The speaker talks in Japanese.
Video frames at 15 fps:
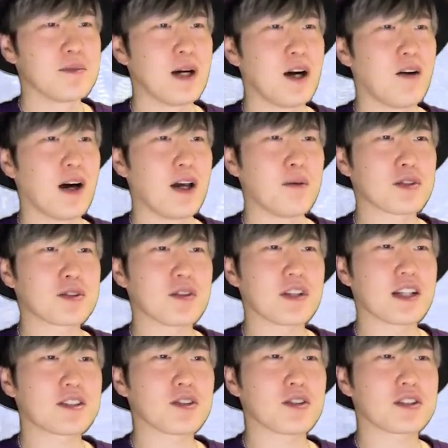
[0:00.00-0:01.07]
まあワイもそん
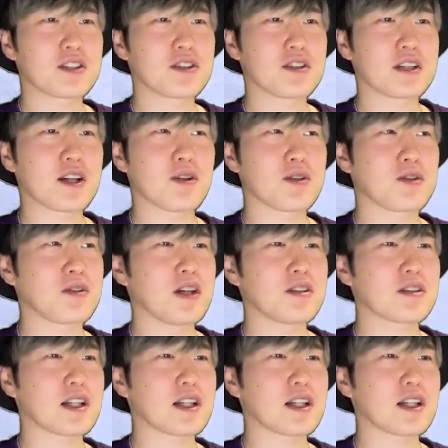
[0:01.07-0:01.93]
な調子乗ったこと言える